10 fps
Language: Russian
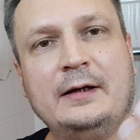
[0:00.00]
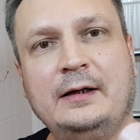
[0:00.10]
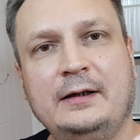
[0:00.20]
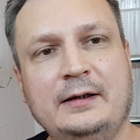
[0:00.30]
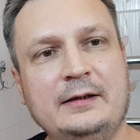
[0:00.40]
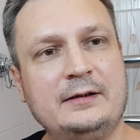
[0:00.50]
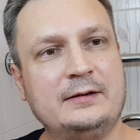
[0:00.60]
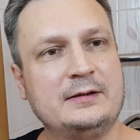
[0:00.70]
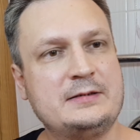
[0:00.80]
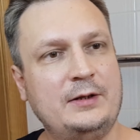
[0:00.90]
А,
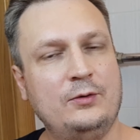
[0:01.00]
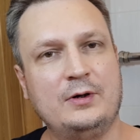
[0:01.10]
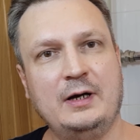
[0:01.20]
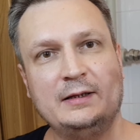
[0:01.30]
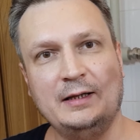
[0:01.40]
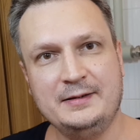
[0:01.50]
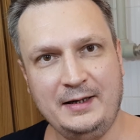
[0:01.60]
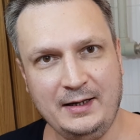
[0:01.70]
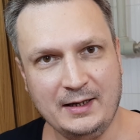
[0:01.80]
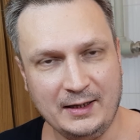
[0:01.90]
этот станок от
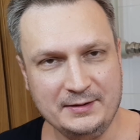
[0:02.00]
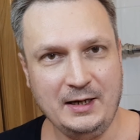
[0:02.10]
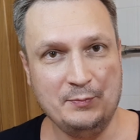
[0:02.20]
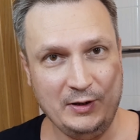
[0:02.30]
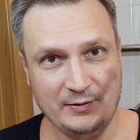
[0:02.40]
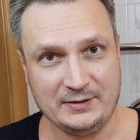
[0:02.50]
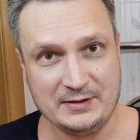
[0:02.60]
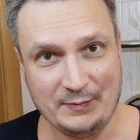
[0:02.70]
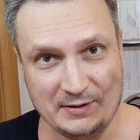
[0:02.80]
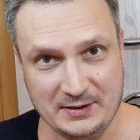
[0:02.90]
Андрея. Андрей, привет и
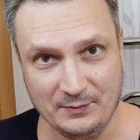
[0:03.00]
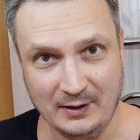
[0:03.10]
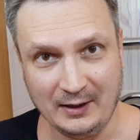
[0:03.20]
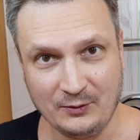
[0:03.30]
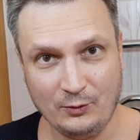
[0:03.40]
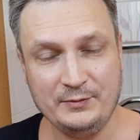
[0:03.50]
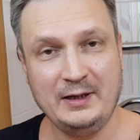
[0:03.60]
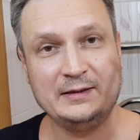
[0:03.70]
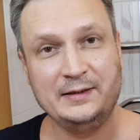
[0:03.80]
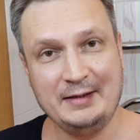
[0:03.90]
спасибо
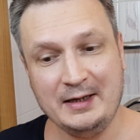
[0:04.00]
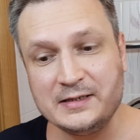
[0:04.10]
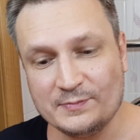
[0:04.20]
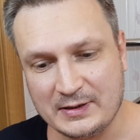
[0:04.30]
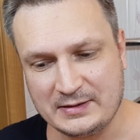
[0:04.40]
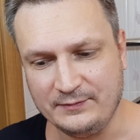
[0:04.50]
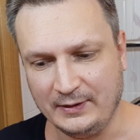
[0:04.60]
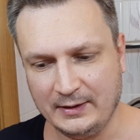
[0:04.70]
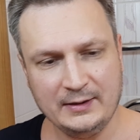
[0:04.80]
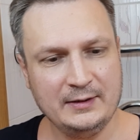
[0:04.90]
огромное от Андрея из
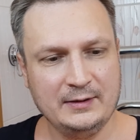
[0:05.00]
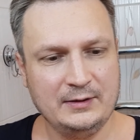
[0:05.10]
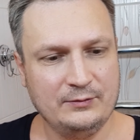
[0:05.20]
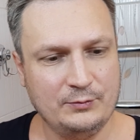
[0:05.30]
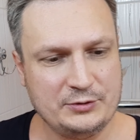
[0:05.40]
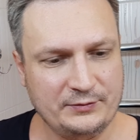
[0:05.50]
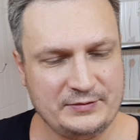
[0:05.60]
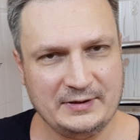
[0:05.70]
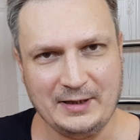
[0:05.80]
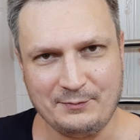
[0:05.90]
Москвы. В общем-то,
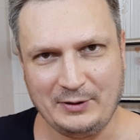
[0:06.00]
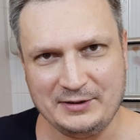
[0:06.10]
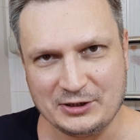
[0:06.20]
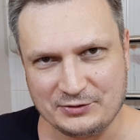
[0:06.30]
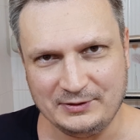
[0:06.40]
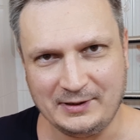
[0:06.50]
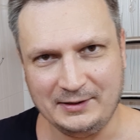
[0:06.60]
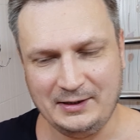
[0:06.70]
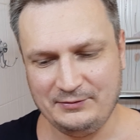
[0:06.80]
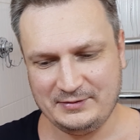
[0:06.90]
всегда поддерживает
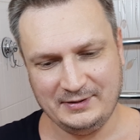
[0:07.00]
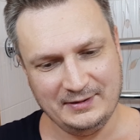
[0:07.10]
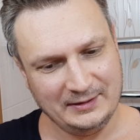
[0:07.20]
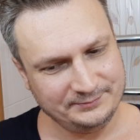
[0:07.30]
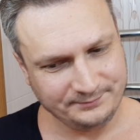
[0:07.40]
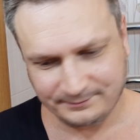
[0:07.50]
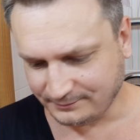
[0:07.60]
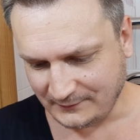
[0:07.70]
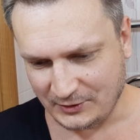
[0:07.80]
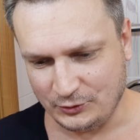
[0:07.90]
канал, всегда
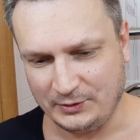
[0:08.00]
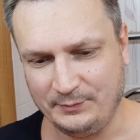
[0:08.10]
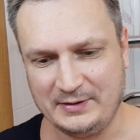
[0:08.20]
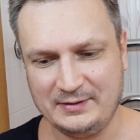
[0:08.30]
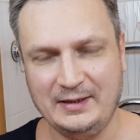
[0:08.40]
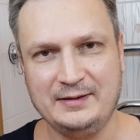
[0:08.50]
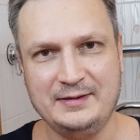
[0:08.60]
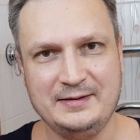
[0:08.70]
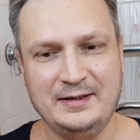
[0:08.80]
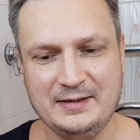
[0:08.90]
что-то присылает
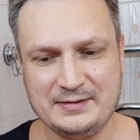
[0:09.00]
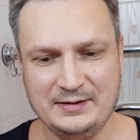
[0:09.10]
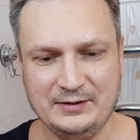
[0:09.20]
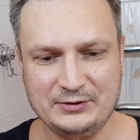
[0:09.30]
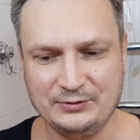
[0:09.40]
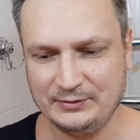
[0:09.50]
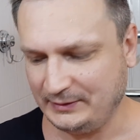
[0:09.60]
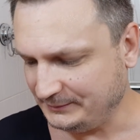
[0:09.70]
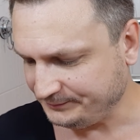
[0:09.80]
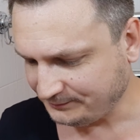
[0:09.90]
интересное,
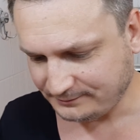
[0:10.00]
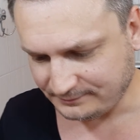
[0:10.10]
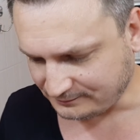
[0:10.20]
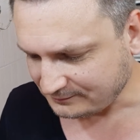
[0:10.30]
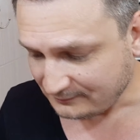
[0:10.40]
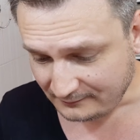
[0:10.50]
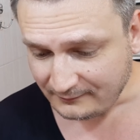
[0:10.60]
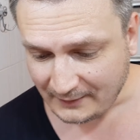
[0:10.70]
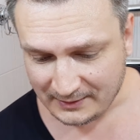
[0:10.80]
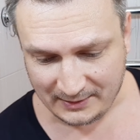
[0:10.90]
что-то,
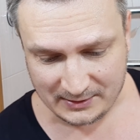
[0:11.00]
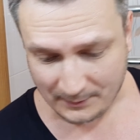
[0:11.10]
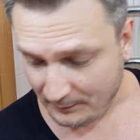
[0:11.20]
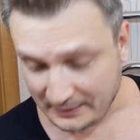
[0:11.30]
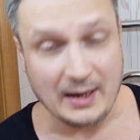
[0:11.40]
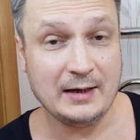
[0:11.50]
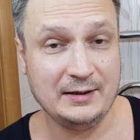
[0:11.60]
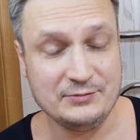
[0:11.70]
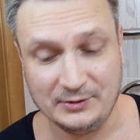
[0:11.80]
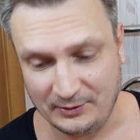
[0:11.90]
какие там
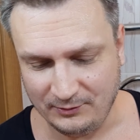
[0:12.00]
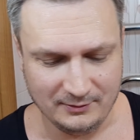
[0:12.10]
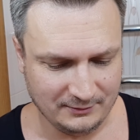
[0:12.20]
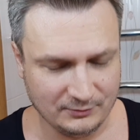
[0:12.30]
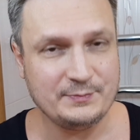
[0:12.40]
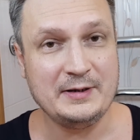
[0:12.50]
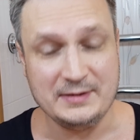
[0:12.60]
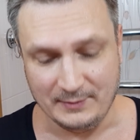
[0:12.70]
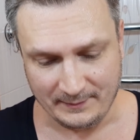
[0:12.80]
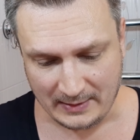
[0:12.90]
подарки, все такое. Ну,
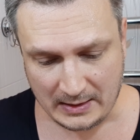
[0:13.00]
спасибо. Спасибо.